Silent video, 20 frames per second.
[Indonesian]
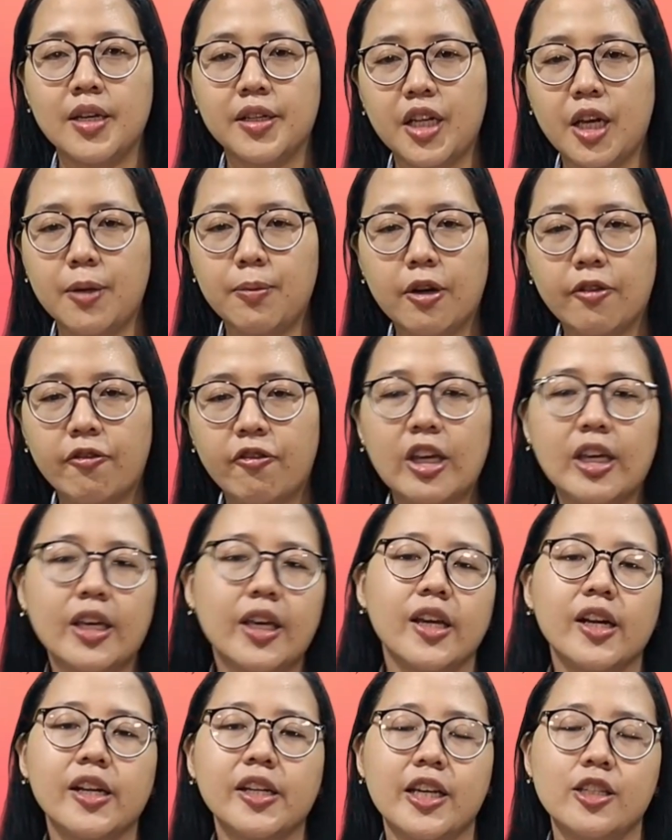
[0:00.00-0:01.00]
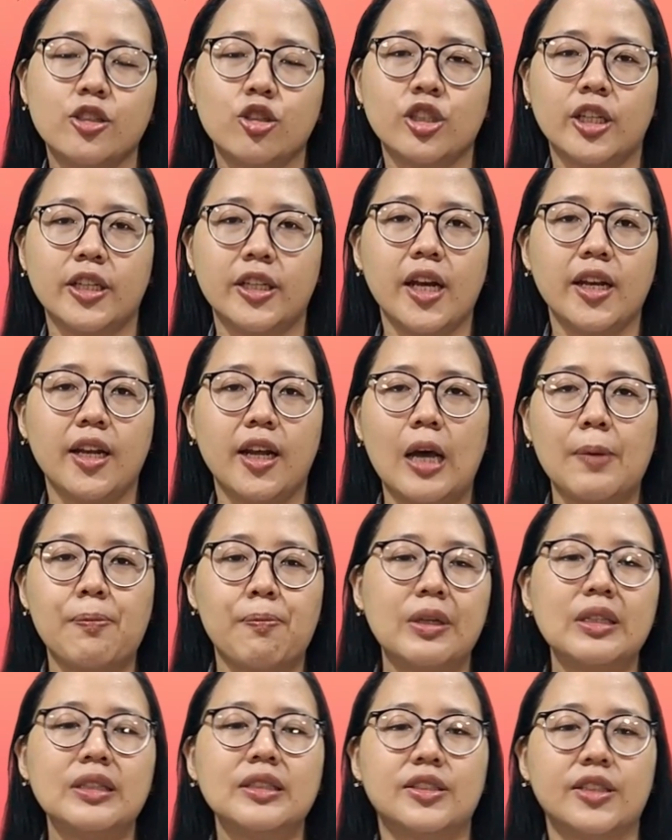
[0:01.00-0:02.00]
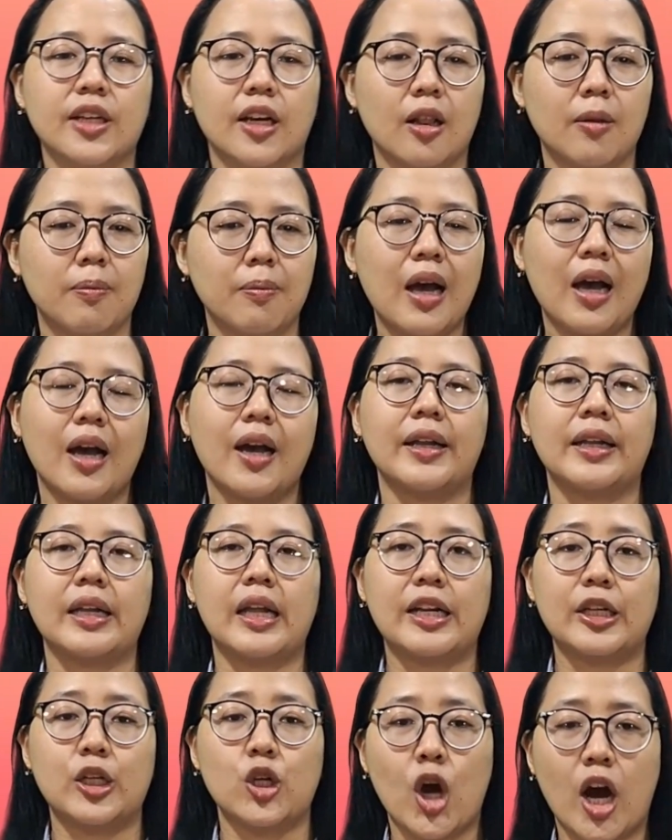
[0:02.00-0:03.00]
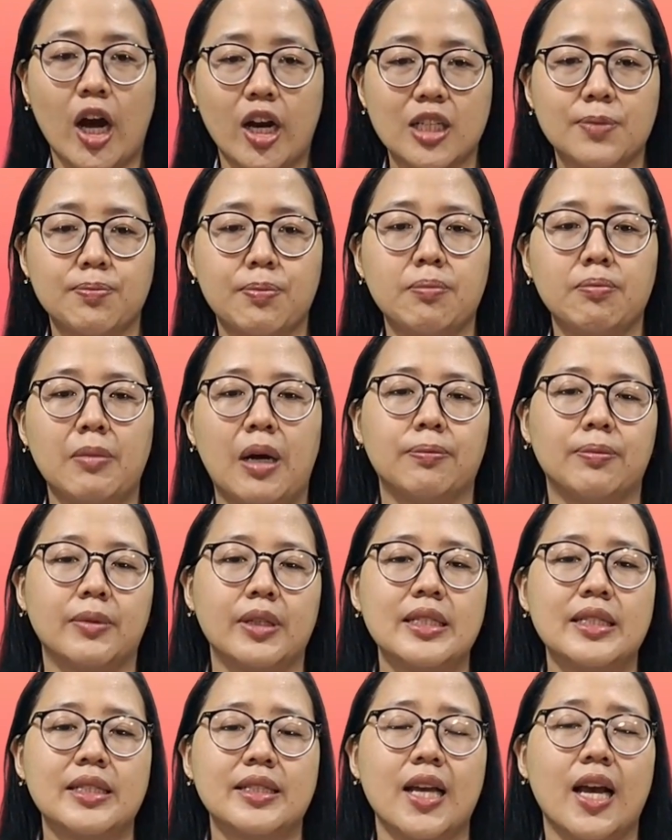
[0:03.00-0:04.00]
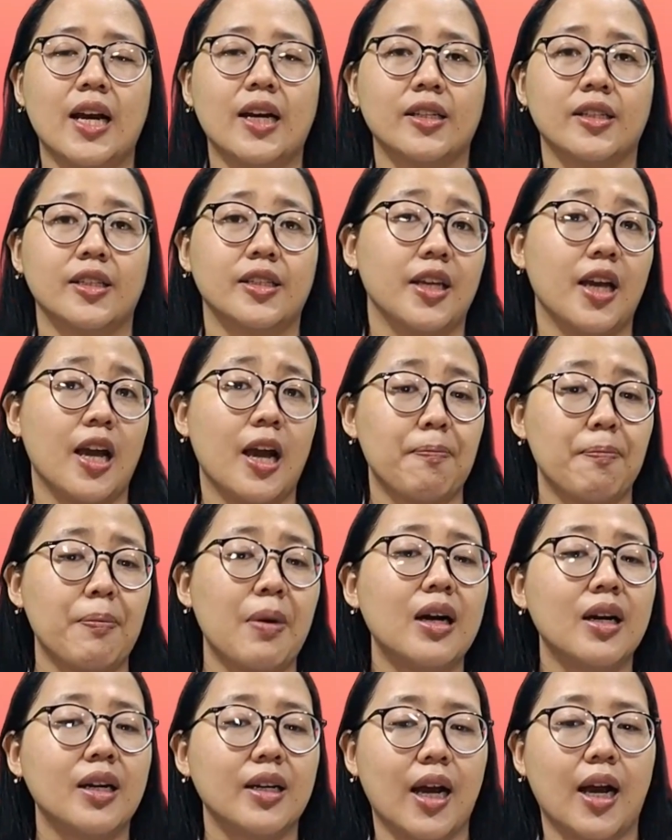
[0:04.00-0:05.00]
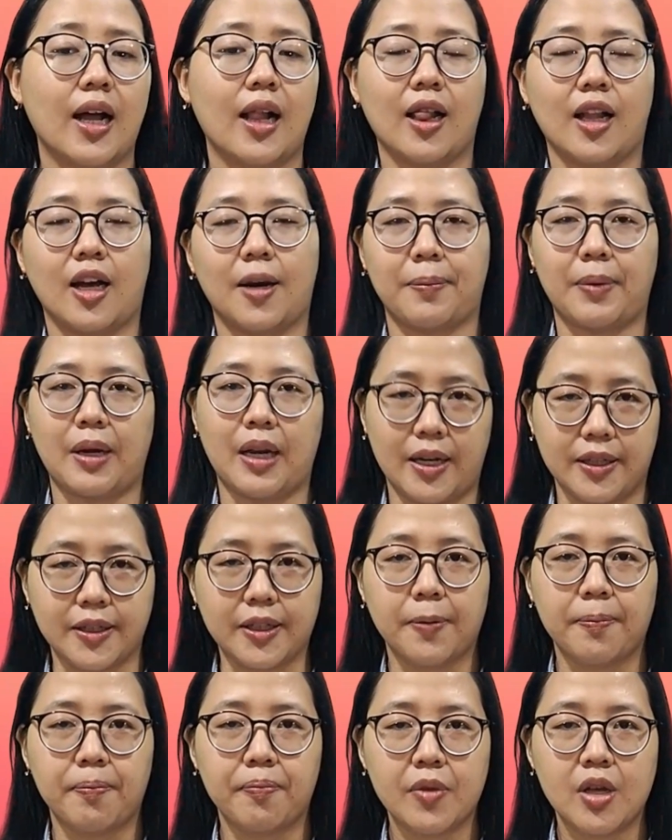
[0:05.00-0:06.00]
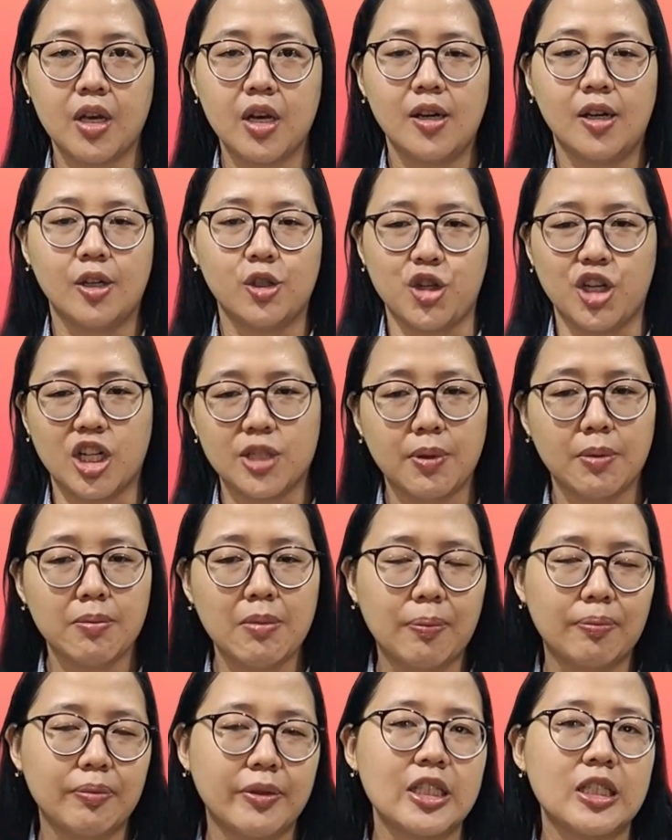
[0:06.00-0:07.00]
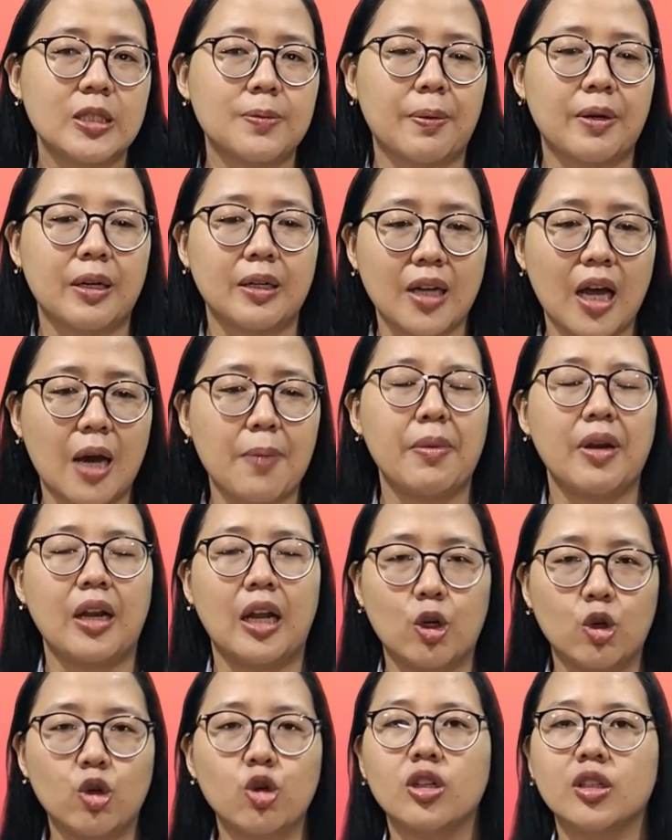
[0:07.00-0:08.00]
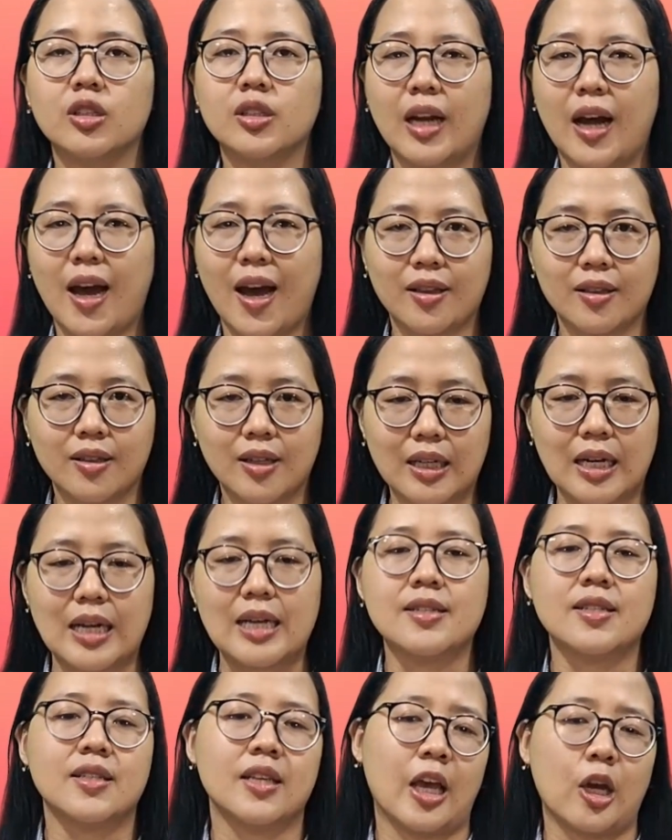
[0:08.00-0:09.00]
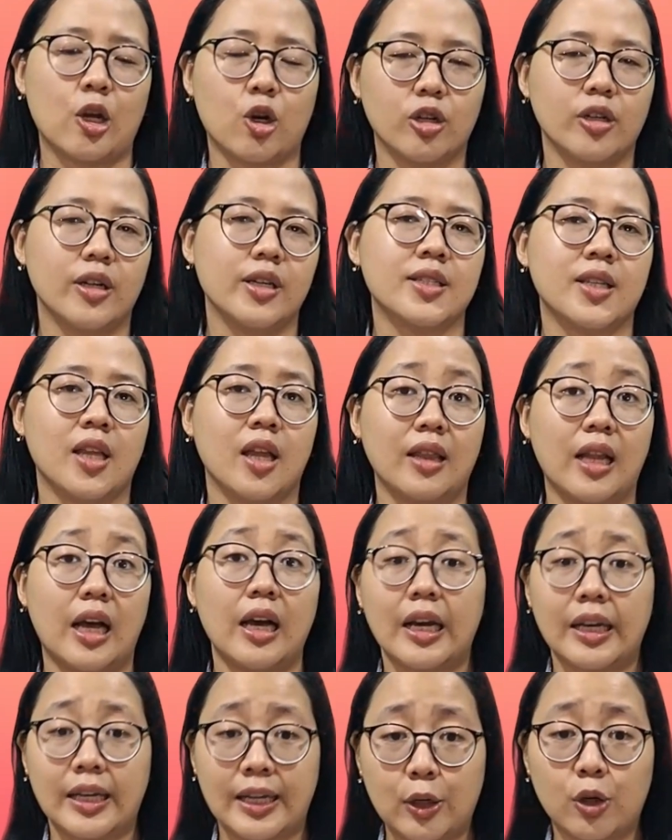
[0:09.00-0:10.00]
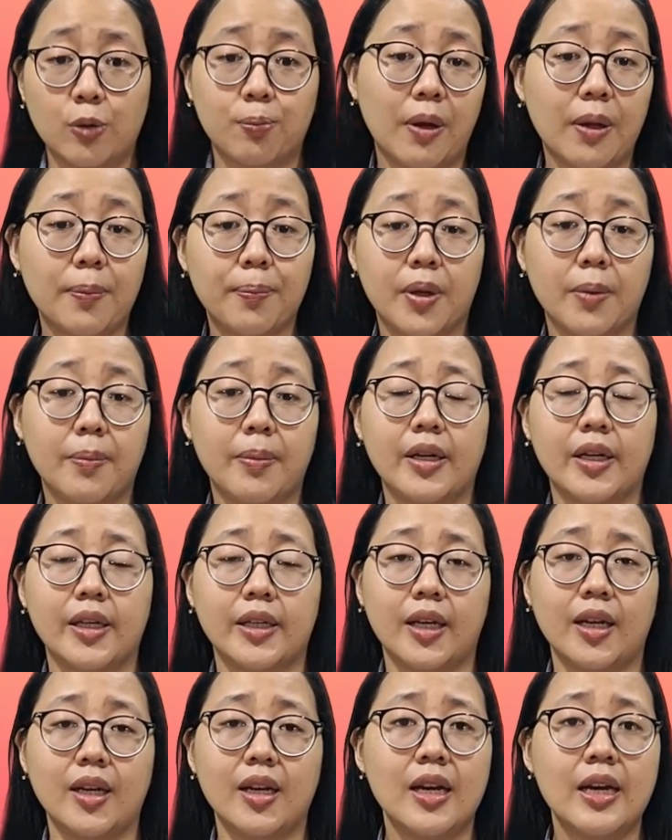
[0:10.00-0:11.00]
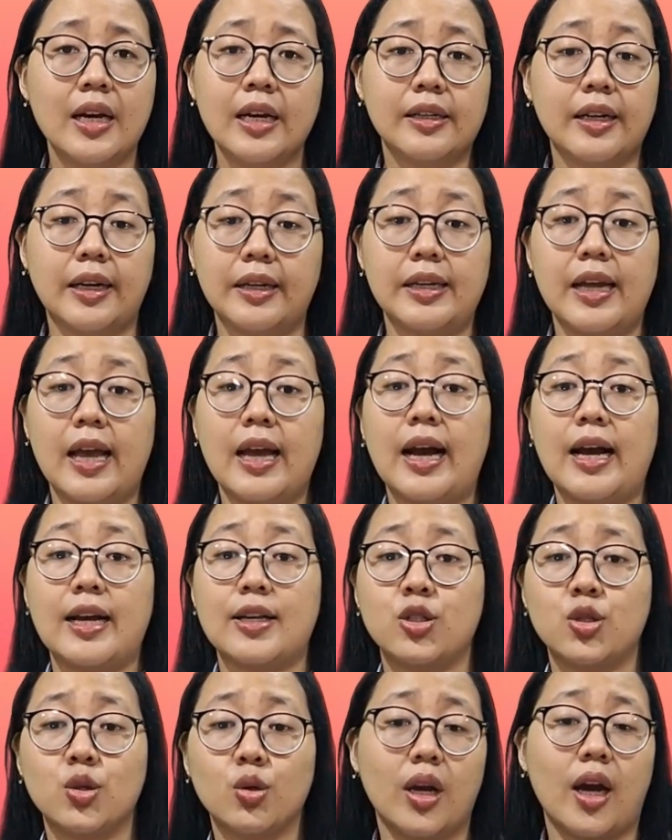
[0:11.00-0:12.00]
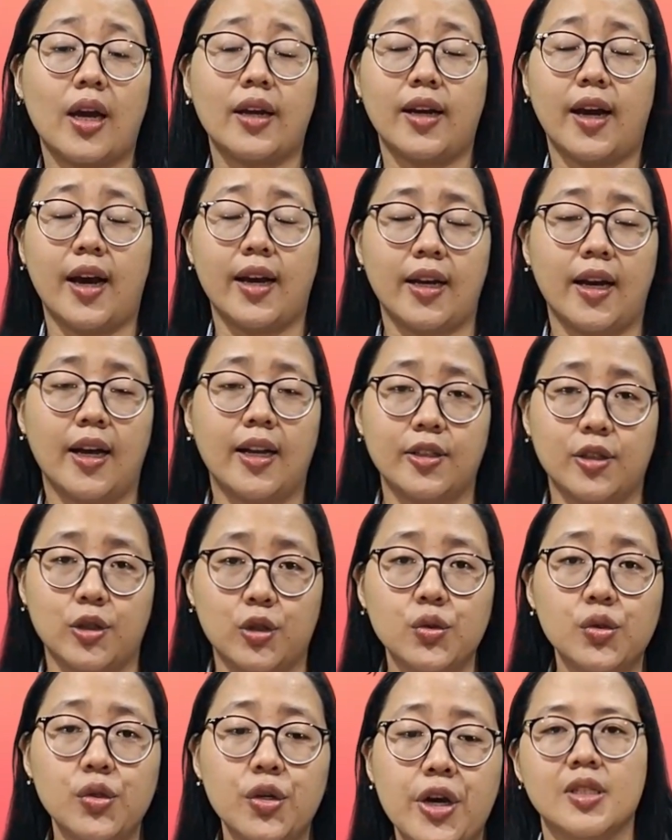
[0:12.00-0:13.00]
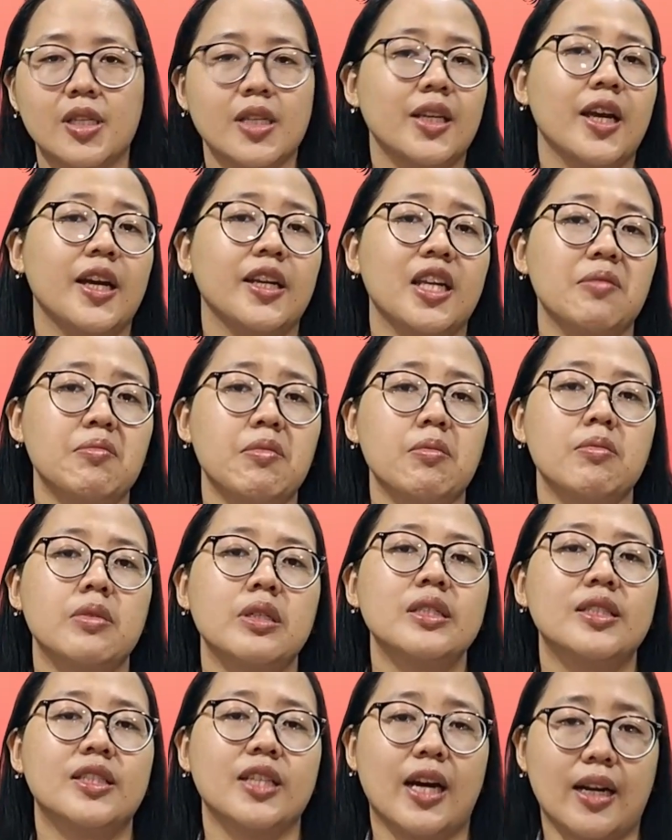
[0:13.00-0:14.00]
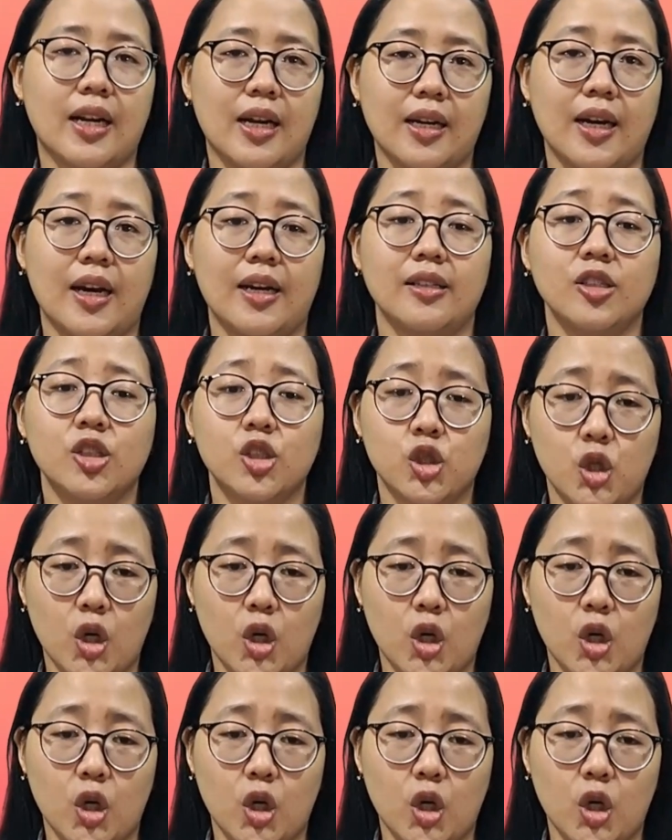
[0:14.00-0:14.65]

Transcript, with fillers: Dia berpikir Yesus ini adalah penjelmaan dari Yohanes Pembaptis yang dia penggal kepalanya. Yohanes Pembaptis pernah menegur dengan keras Herodes tentang kehidupan pribadinya dan dia nggak suka dengan hal itu sehingga dia memenjarakan